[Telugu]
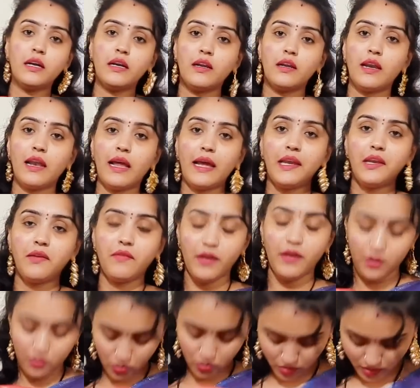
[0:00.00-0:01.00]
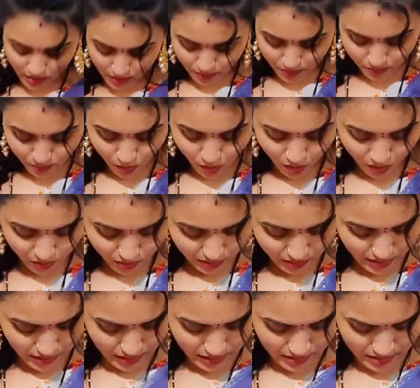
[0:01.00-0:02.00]
అండ్ లైట్ వెయిట్ తోటి
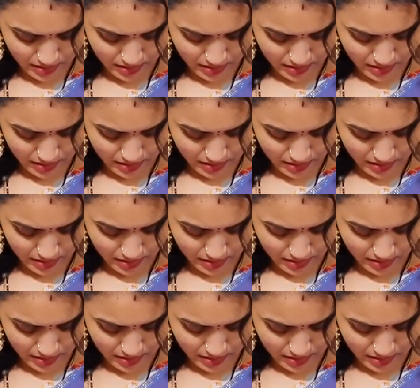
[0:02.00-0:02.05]
బాగుంది